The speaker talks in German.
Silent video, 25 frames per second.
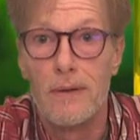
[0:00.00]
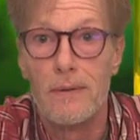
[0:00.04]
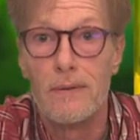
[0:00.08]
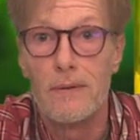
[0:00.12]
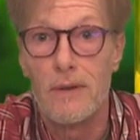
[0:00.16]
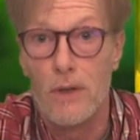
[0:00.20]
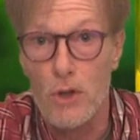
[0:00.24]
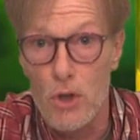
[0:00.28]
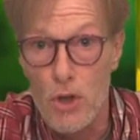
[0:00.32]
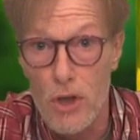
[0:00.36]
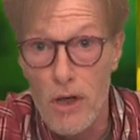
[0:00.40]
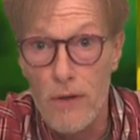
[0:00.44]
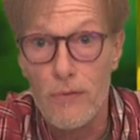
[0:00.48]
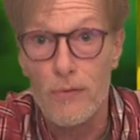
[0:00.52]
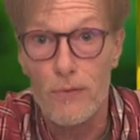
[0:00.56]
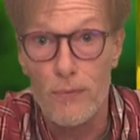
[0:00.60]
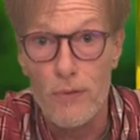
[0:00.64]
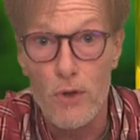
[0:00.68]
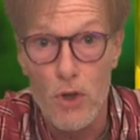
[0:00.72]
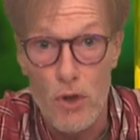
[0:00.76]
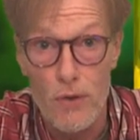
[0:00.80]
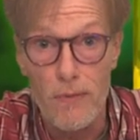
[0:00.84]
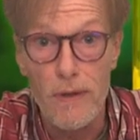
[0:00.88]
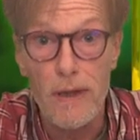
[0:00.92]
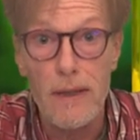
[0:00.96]
Geschäft
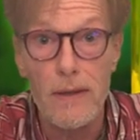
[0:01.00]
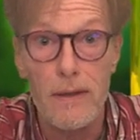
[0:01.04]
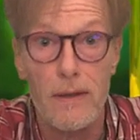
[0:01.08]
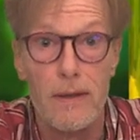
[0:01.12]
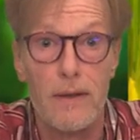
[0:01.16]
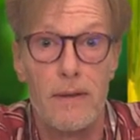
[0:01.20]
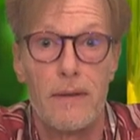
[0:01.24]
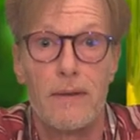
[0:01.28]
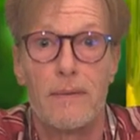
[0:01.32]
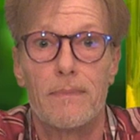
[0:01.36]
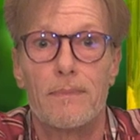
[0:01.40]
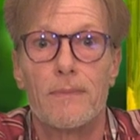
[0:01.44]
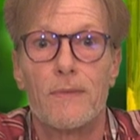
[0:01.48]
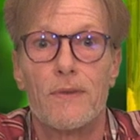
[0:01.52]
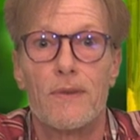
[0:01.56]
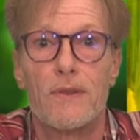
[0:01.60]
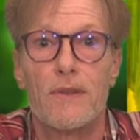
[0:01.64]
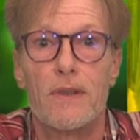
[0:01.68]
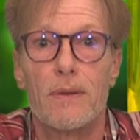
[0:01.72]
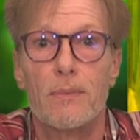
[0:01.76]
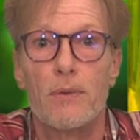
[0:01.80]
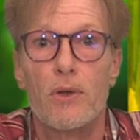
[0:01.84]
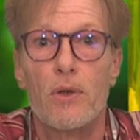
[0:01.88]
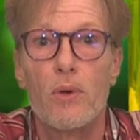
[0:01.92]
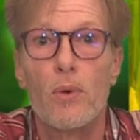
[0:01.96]
wird schwieriger.
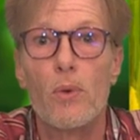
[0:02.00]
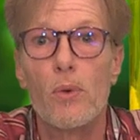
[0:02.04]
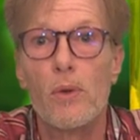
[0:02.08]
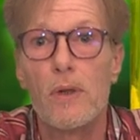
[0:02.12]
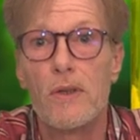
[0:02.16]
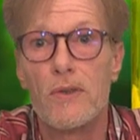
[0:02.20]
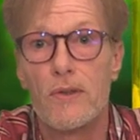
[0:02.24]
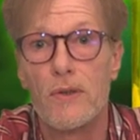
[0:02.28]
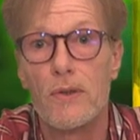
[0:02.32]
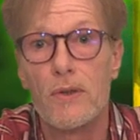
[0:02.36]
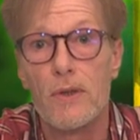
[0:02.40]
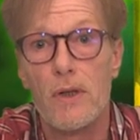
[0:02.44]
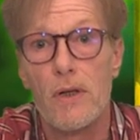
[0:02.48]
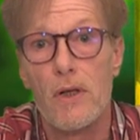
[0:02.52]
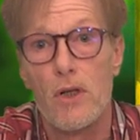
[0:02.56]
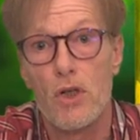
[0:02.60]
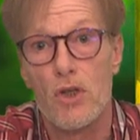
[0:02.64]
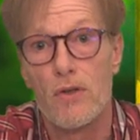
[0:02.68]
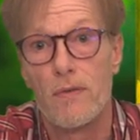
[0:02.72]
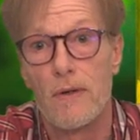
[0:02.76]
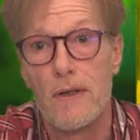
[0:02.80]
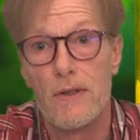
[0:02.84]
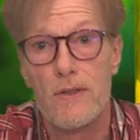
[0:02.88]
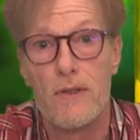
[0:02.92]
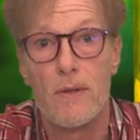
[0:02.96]
CBD-Öle sind in der
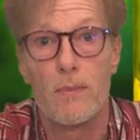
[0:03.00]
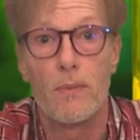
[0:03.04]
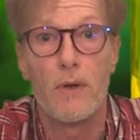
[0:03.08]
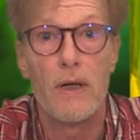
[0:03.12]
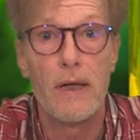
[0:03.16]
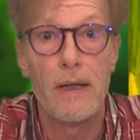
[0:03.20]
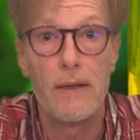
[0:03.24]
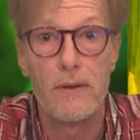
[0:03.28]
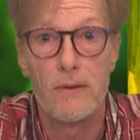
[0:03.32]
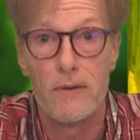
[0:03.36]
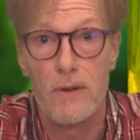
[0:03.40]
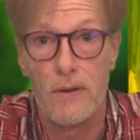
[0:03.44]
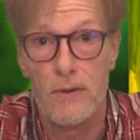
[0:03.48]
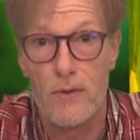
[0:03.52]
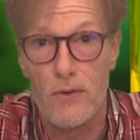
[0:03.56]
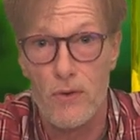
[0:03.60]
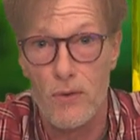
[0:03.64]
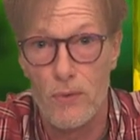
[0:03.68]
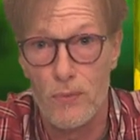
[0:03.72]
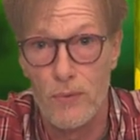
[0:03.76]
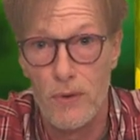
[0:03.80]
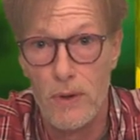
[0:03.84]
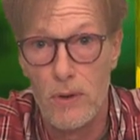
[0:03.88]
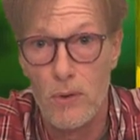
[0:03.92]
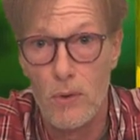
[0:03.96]
Schweiz im Gegensatz
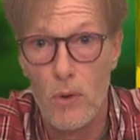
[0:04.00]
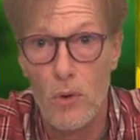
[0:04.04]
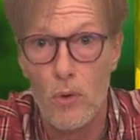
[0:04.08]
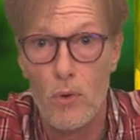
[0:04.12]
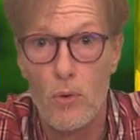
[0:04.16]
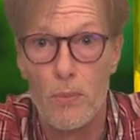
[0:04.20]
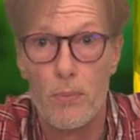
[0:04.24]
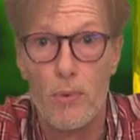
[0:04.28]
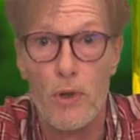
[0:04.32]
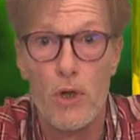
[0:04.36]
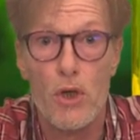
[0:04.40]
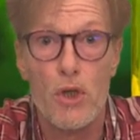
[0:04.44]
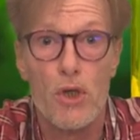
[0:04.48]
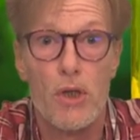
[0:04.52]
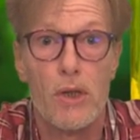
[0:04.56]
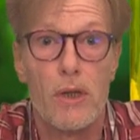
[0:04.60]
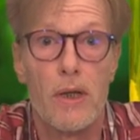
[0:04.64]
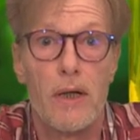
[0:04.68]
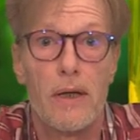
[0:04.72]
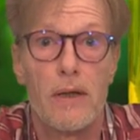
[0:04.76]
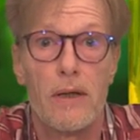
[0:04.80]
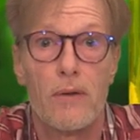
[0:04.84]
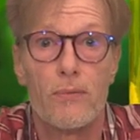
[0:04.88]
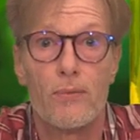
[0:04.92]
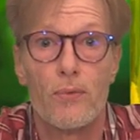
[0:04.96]
zu vielen europäischen
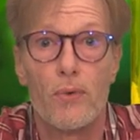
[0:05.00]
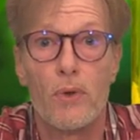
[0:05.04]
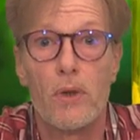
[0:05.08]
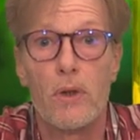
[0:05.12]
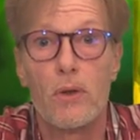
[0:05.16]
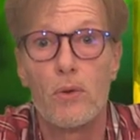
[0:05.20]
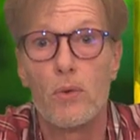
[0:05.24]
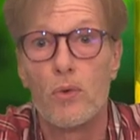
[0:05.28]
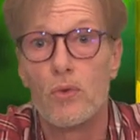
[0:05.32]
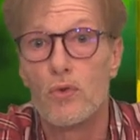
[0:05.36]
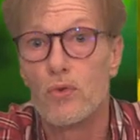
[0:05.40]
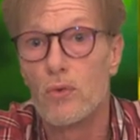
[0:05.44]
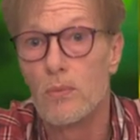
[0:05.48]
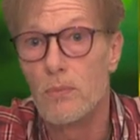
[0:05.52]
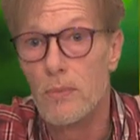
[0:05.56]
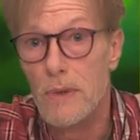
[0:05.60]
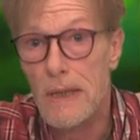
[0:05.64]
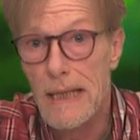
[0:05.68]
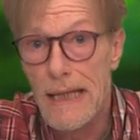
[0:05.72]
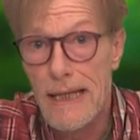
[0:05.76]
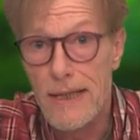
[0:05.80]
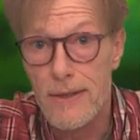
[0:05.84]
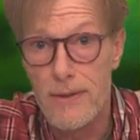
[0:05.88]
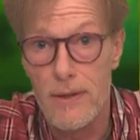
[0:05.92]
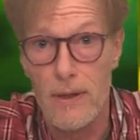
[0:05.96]
Ländern für den
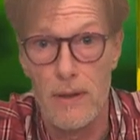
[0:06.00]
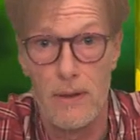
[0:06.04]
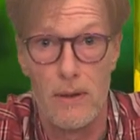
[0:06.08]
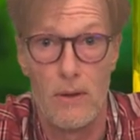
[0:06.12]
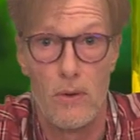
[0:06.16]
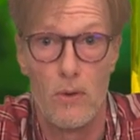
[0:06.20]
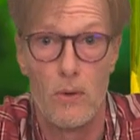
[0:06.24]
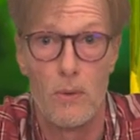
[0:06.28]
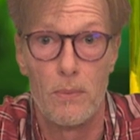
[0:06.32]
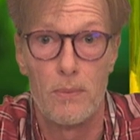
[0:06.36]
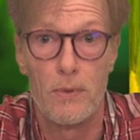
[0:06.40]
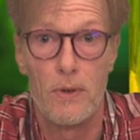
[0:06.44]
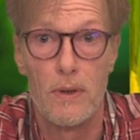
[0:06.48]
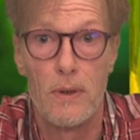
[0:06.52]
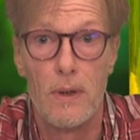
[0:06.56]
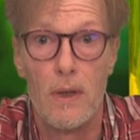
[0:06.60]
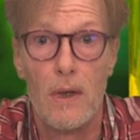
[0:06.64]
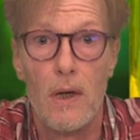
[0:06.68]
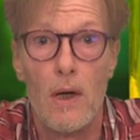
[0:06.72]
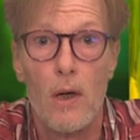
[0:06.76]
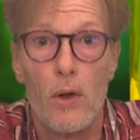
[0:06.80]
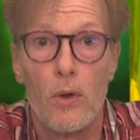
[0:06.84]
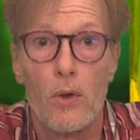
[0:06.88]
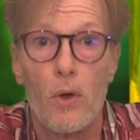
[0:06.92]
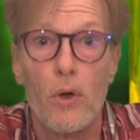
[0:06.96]
Konsum nicht erlaubt,
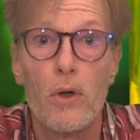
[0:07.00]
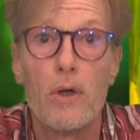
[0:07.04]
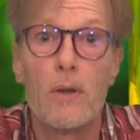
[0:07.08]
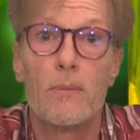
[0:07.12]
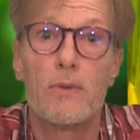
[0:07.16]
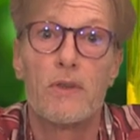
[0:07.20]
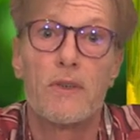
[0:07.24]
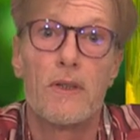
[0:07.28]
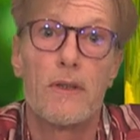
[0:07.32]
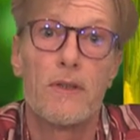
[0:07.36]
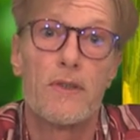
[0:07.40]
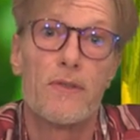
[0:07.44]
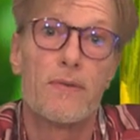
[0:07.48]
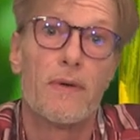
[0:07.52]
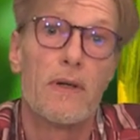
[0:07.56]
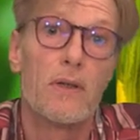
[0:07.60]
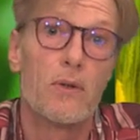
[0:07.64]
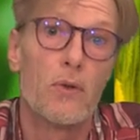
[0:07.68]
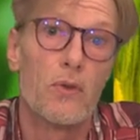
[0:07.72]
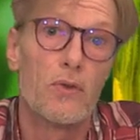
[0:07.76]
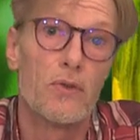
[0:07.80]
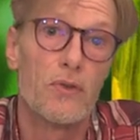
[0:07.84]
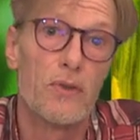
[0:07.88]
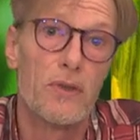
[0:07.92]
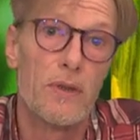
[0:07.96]
können aber seit
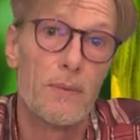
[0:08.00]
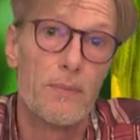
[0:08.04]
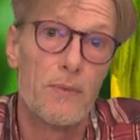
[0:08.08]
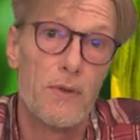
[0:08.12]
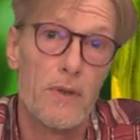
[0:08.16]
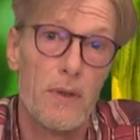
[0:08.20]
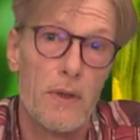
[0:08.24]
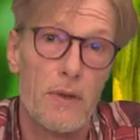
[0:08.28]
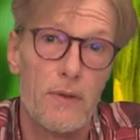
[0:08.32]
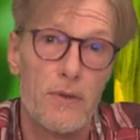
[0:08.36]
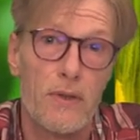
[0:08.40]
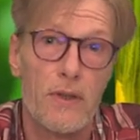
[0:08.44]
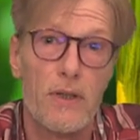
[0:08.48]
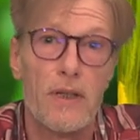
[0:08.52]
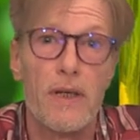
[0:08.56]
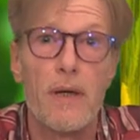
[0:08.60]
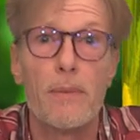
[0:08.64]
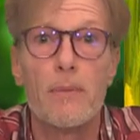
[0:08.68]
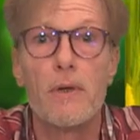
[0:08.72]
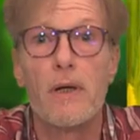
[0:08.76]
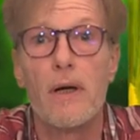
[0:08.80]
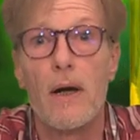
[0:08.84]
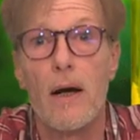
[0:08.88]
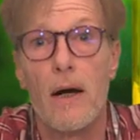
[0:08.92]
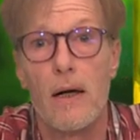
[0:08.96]
2017 als
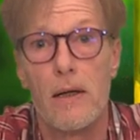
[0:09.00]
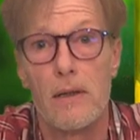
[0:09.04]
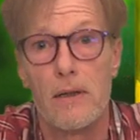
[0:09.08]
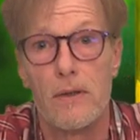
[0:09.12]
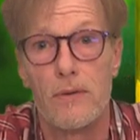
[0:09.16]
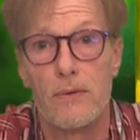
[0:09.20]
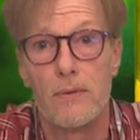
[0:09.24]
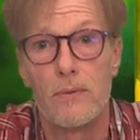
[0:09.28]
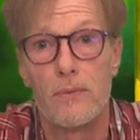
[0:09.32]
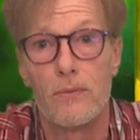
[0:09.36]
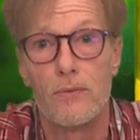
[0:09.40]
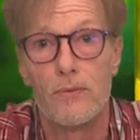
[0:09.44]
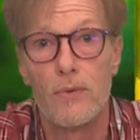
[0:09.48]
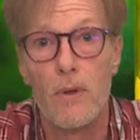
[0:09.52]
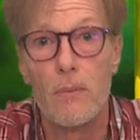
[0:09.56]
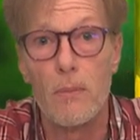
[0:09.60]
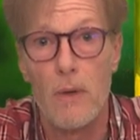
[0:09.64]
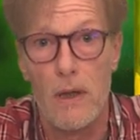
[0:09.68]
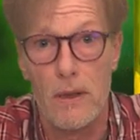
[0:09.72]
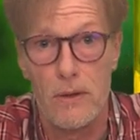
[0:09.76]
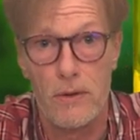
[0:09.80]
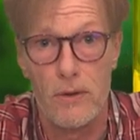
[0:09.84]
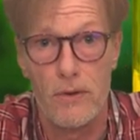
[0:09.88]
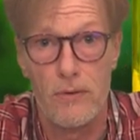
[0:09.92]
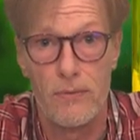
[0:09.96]
Chemikalien
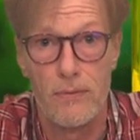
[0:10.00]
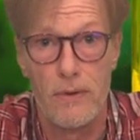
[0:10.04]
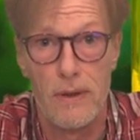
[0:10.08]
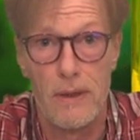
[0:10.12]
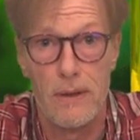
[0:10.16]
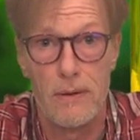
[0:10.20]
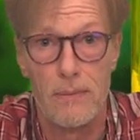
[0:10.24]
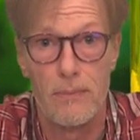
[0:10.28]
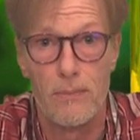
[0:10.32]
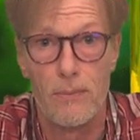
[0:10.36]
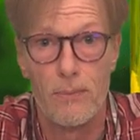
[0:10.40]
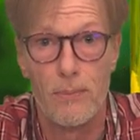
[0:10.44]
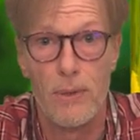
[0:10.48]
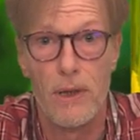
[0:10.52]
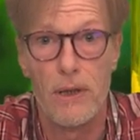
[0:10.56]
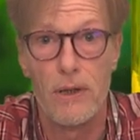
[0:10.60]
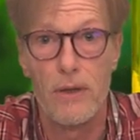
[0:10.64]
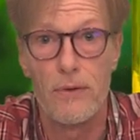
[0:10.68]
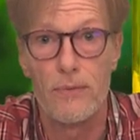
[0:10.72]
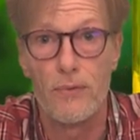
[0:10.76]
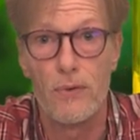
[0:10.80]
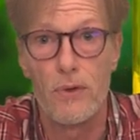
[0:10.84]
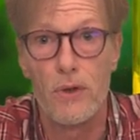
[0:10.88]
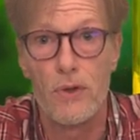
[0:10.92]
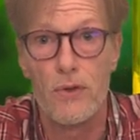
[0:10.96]
vermarktet werden. Per
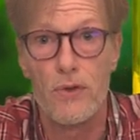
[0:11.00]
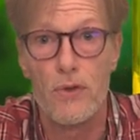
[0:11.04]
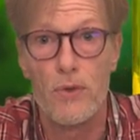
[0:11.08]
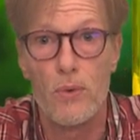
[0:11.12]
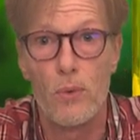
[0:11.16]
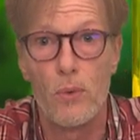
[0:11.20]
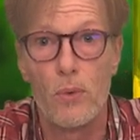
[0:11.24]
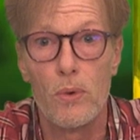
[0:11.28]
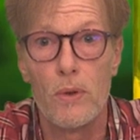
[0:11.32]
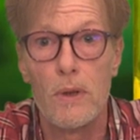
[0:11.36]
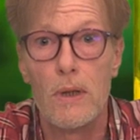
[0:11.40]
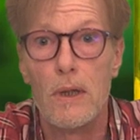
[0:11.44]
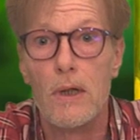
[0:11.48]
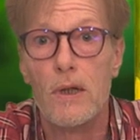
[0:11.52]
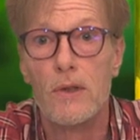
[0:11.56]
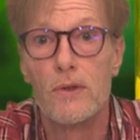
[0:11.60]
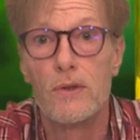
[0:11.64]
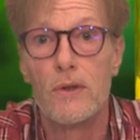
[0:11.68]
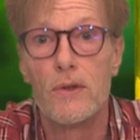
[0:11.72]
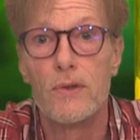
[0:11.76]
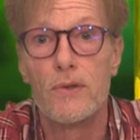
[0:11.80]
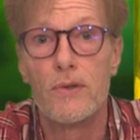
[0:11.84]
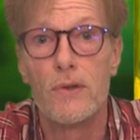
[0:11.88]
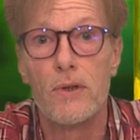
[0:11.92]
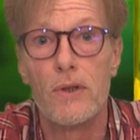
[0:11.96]
Definition
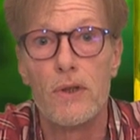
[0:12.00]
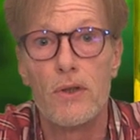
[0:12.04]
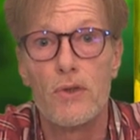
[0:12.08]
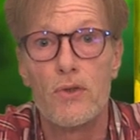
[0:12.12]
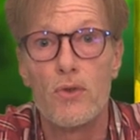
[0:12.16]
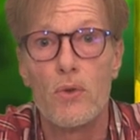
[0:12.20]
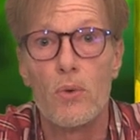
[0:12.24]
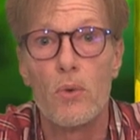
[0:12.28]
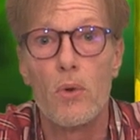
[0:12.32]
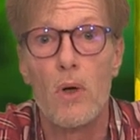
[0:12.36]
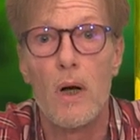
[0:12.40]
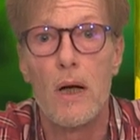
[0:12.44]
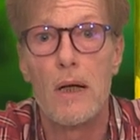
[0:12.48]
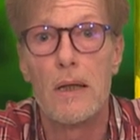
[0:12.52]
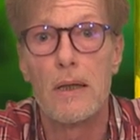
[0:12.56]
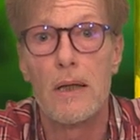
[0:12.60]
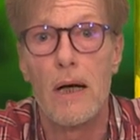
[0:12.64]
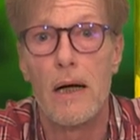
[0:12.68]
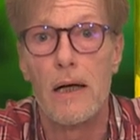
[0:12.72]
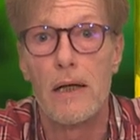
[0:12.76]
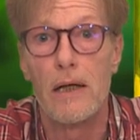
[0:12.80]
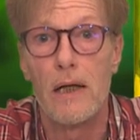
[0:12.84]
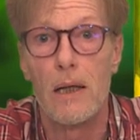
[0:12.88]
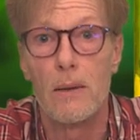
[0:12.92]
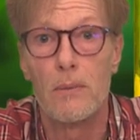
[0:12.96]
sind sie nicht zur oralen
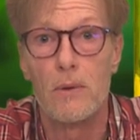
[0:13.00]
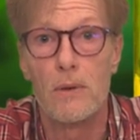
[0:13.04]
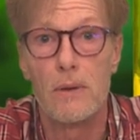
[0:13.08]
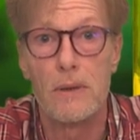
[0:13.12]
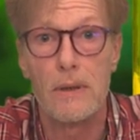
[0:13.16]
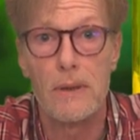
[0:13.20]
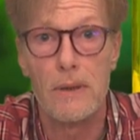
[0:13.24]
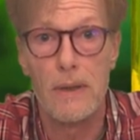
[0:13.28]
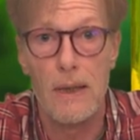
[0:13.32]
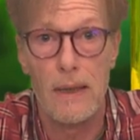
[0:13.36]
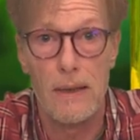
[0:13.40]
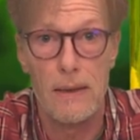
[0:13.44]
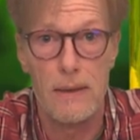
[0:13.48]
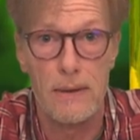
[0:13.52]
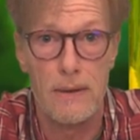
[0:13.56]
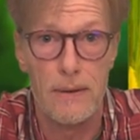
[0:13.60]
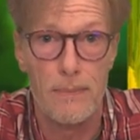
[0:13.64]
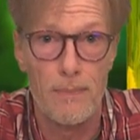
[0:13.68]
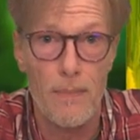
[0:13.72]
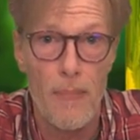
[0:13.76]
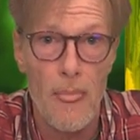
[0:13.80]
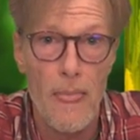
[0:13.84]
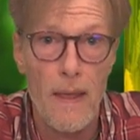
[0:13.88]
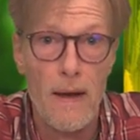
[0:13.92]
Einnahme gedacht.